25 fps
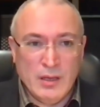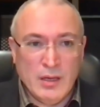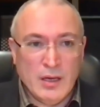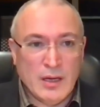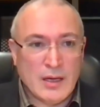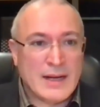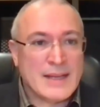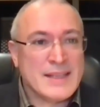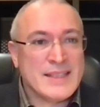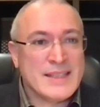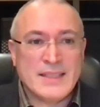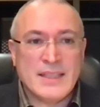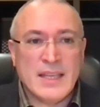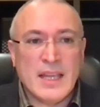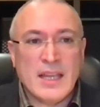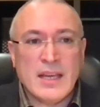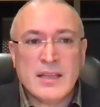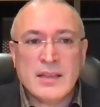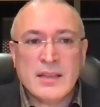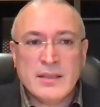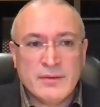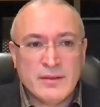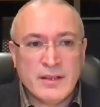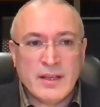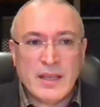
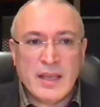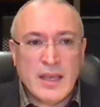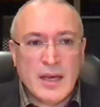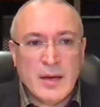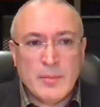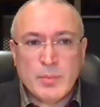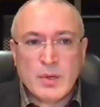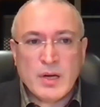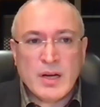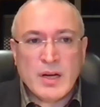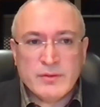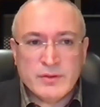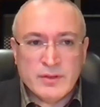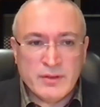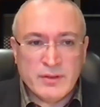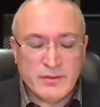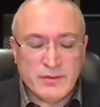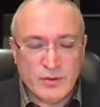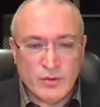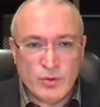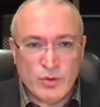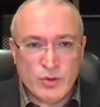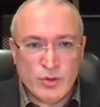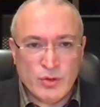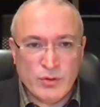Растерянного и
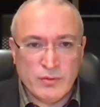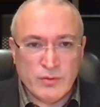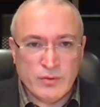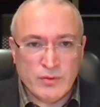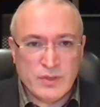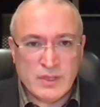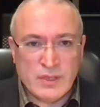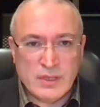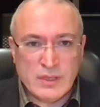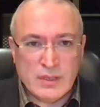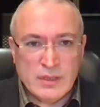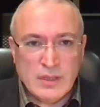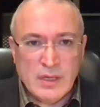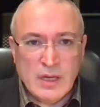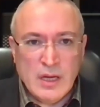оправдывающегося.